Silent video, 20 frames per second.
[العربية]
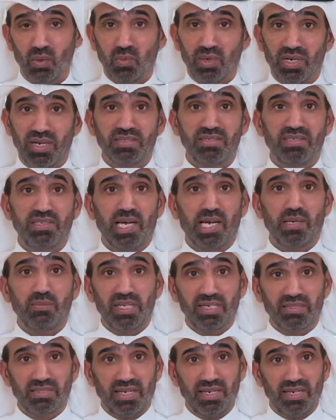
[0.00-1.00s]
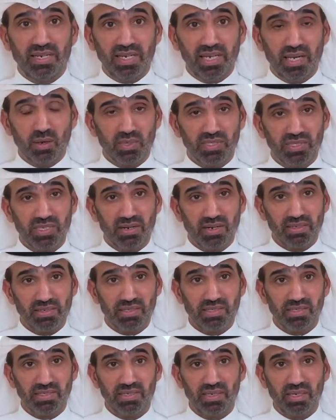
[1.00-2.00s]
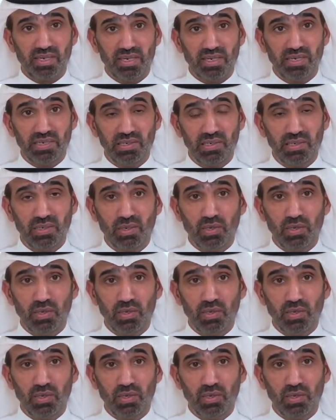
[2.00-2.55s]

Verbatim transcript: والتي عملت عليها وزاره الصحه